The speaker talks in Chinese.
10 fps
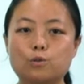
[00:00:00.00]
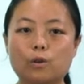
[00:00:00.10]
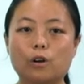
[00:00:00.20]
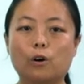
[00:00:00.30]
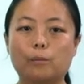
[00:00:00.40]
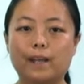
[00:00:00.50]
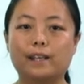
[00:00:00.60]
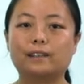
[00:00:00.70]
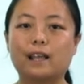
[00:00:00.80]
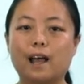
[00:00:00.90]
最后
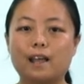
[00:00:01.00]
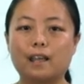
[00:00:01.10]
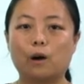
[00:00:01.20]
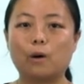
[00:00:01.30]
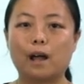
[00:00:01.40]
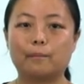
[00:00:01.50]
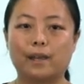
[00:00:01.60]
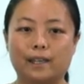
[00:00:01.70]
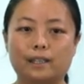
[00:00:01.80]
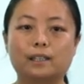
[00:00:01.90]
被单胺氧化
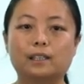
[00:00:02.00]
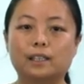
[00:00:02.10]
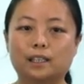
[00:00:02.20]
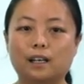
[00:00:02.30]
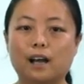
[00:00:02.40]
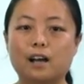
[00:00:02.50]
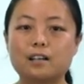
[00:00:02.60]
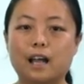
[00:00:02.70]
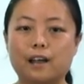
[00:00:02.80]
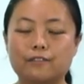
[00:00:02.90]
酶和
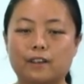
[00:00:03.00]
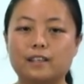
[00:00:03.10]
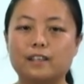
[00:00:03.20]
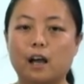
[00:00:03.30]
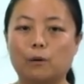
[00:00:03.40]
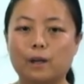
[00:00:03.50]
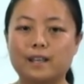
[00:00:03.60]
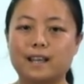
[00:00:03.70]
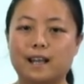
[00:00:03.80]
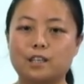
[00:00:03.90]
儿茶酚氧
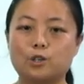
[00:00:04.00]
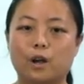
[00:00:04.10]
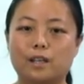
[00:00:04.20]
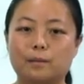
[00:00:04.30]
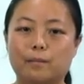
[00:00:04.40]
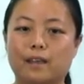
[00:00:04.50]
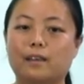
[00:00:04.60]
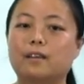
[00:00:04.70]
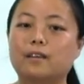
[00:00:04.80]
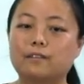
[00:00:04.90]
位甲基转移
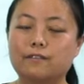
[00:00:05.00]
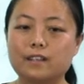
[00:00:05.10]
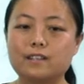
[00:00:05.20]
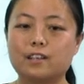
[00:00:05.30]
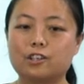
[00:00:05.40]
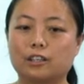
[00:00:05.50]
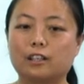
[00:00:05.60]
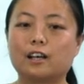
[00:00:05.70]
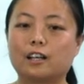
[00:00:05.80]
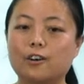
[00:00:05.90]
酶分解成
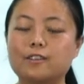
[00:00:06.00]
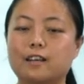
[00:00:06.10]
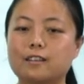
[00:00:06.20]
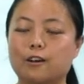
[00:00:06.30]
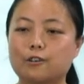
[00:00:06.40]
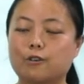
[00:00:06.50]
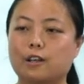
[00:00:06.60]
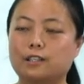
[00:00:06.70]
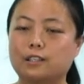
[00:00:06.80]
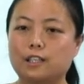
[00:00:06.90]
了高香草
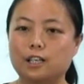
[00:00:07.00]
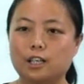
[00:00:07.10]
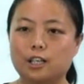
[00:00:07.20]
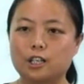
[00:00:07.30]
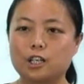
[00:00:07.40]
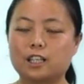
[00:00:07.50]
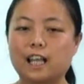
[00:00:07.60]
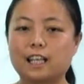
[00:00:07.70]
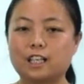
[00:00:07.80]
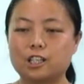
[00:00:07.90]
酸，这是
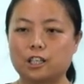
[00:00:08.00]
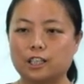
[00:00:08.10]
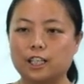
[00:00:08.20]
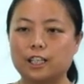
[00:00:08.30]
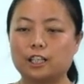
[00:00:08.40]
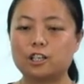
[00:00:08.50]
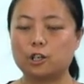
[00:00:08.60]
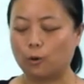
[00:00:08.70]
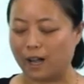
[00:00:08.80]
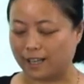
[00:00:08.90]
它的整个一个
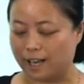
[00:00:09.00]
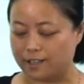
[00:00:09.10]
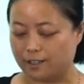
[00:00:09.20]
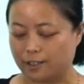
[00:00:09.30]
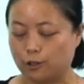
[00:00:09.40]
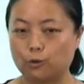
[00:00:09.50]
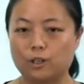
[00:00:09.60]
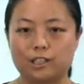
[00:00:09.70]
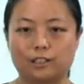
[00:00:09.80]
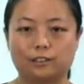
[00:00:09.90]
生化代谢的一个过程。